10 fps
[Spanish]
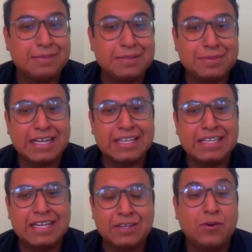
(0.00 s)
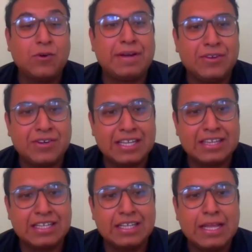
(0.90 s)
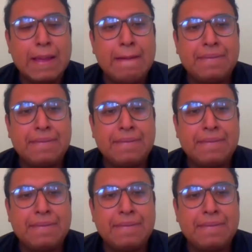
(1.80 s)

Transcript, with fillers: esta misma cantidad o a mayor cantidad,